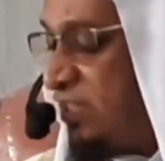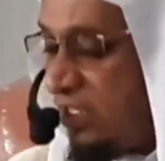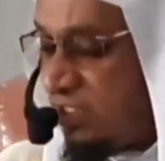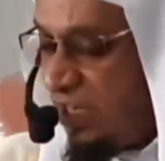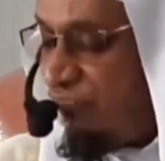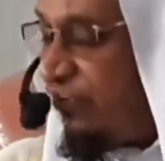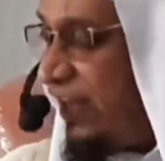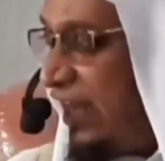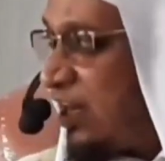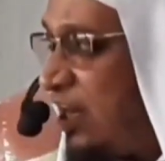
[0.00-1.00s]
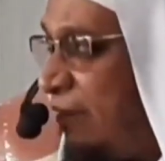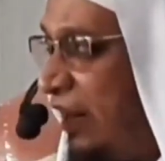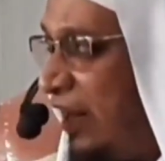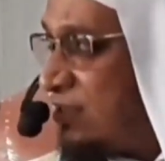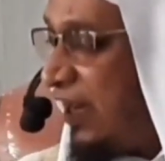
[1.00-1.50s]
जिस दिन फजर की
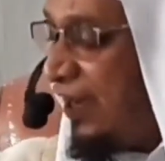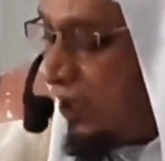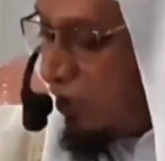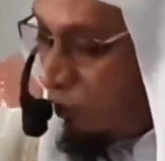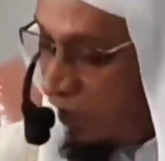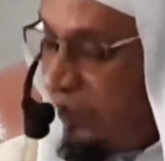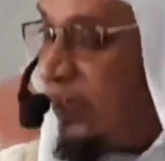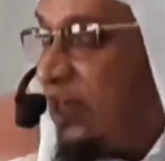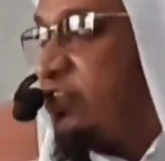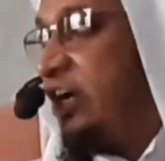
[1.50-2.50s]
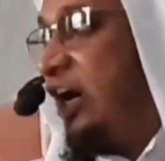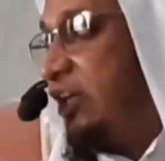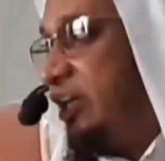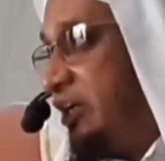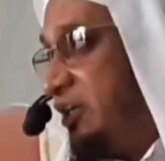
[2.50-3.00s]
नमाज है वो दिन
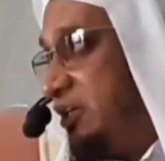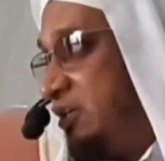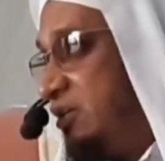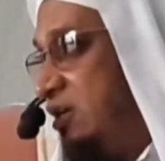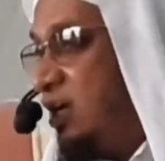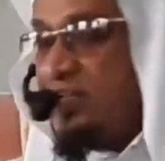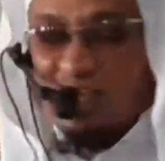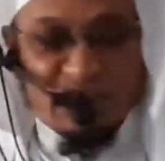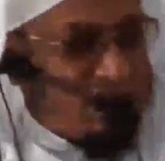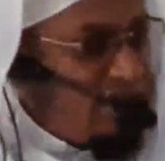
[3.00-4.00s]
अच्छा दिन जिस